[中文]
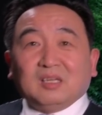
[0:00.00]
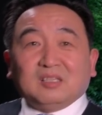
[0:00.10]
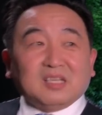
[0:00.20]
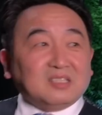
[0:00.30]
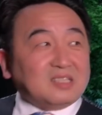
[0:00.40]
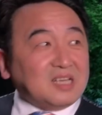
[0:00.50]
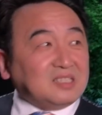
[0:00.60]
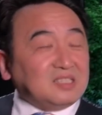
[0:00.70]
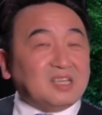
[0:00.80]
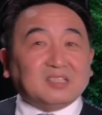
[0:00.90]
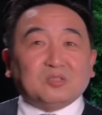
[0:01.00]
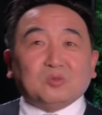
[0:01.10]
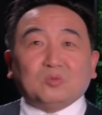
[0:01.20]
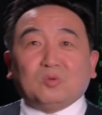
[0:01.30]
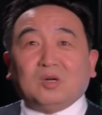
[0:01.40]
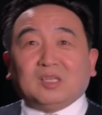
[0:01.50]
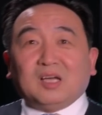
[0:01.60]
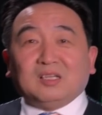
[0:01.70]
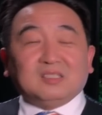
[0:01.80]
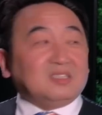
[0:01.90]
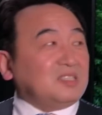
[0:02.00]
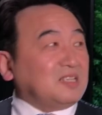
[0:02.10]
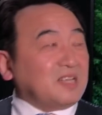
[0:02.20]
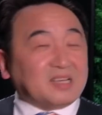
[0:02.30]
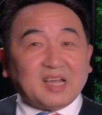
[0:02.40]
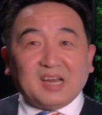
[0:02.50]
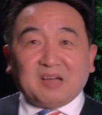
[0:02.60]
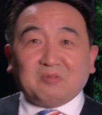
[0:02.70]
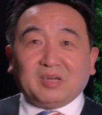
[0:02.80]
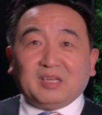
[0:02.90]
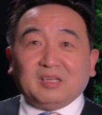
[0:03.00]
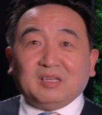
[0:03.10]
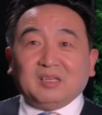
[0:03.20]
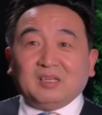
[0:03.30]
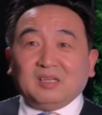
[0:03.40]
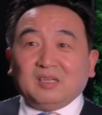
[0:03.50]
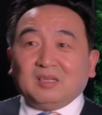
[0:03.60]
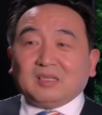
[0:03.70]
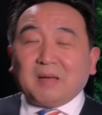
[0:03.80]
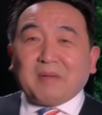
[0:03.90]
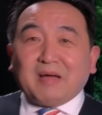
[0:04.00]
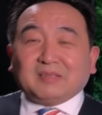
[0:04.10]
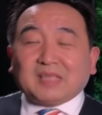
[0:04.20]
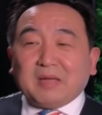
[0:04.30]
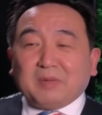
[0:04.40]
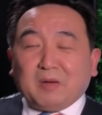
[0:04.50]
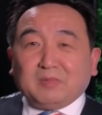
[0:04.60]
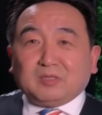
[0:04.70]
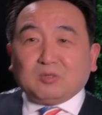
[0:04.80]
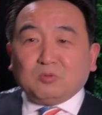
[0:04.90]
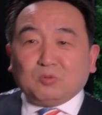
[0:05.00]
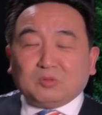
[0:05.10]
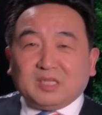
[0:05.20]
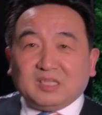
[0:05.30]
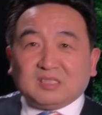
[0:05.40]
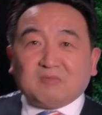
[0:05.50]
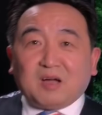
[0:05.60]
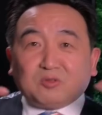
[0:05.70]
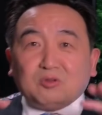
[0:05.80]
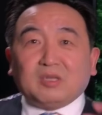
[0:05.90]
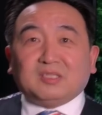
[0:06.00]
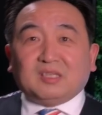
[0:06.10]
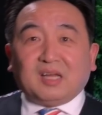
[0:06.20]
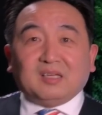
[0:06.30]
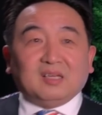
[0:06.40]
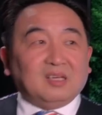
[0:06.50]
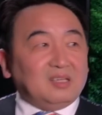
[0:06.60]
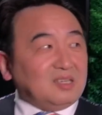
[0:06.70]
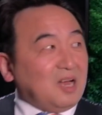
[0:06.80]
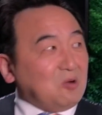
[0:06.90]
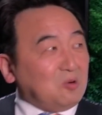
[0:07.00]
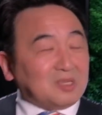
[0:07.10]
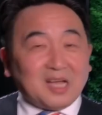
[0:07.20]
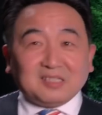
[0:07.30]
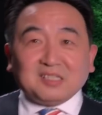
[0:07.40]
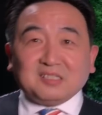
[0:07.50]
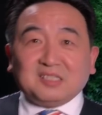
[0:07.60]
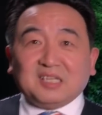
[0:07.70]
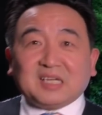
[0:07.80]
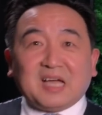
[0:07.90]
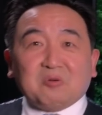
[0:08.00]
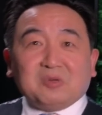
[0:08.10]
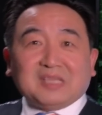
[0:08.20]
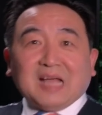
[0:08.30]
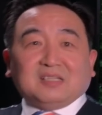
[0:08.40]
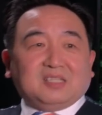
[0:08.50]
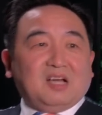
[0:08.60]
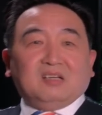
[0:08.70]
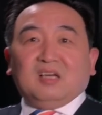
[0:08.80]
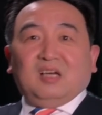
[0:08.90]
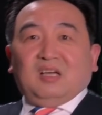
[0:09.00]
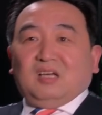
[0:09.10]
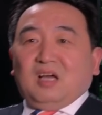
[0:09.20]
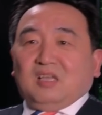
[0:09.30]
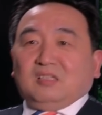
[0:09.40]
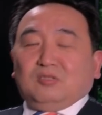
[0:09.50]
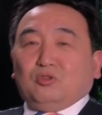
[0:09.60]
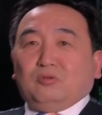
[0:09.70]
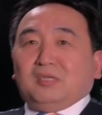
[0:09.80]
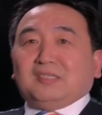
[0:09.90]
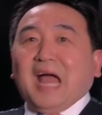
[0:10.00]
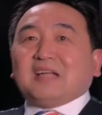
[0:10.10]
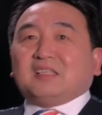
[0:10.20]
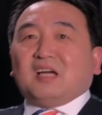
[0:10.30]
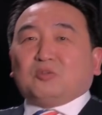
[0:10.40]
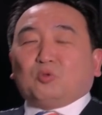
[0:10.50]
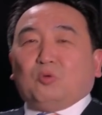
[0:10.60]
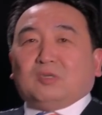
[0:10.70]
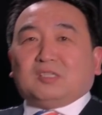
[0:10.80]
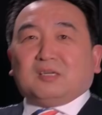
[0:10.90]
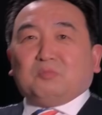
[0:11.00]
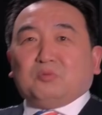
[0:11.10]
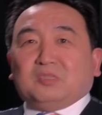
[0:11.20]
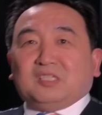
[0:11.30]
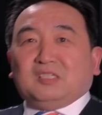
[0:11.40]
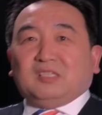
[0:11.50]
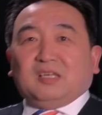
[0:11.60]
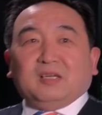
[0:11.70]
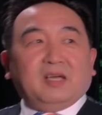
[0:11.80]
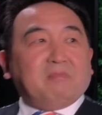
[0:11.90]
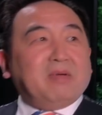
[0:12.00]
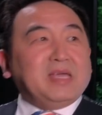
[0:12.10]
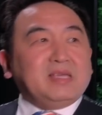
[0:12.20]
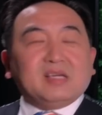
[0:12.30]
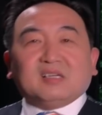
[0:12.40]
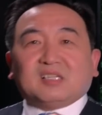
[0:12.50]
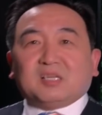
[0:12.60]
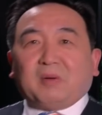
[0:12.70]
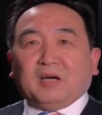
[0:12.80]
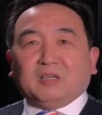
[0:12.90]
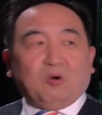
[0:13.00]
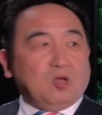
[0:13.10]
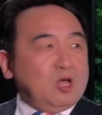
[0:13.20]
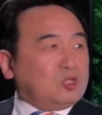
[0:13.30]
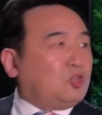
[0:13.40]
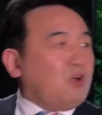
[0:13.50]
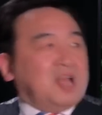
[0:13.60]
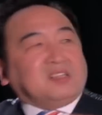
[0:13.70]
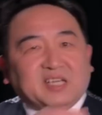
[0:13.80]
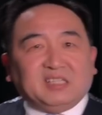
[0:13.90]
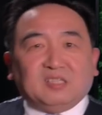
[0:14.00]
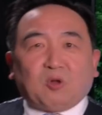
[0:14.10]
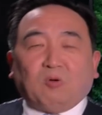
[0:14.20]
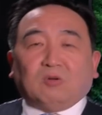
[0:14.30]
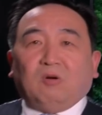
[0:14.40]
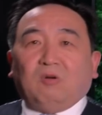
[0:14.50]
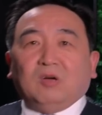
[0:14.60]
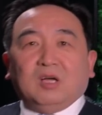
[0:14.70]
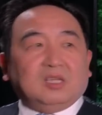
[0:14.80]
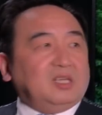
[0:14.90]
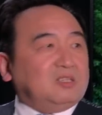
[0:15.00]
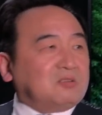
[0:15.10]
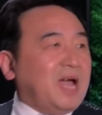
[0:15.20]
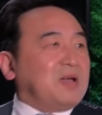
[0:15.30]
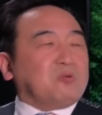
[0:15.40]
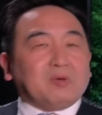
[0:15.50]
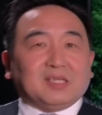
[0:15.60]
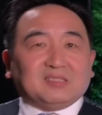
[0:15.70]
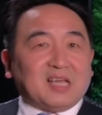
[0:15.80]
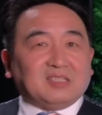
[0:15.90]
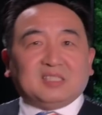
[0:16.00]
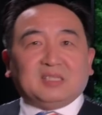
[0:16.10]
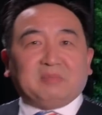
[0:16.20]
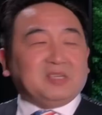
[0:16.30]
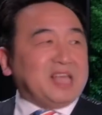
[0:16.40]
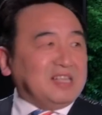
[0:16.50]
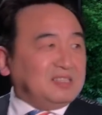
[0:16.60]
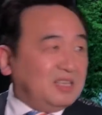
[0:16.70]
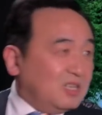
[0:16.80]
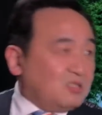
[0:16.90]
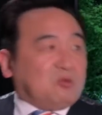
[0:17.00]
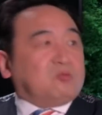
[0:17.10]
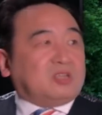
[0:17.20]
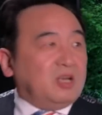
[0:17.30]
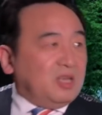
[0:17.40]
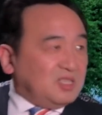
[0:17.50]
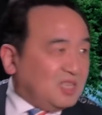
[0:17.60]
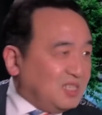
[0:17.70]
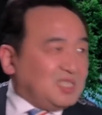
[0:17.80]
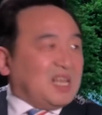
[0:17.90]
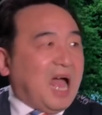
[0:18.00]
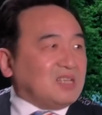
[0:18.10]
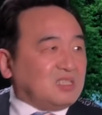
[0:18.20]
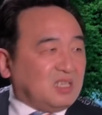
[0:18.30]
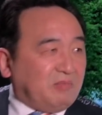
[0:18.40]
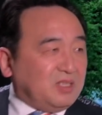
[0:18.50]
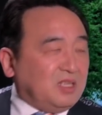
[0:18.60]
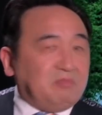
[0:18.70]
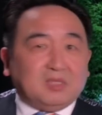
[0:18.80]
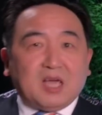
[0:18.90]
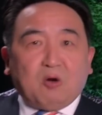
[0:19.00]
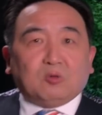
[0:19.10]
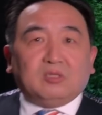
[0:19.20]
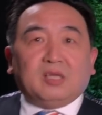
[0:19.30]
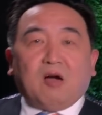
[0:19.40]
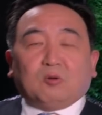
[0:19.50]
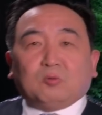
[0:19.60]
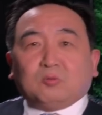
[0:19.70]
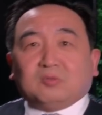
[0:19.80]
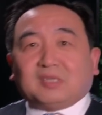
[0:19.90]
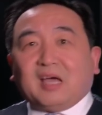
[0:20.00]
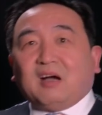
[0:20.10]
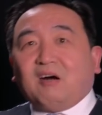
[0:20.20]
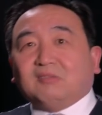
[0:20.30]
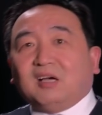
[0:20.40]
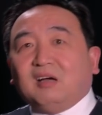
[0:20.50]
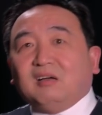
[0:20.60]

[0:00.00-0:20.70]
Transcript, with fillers: 那你在今天的中国呢？现在开两会，他把代表们都用铁丝网圈起来，然后我看政协开会拿着枪，呃，那军人拿着枪跺着正步进去的，没一个是朋友，全给你捅喽。里头开会的，在习近平眼睛里也都是先吓死你们，你们尿尿了裤子才好呢，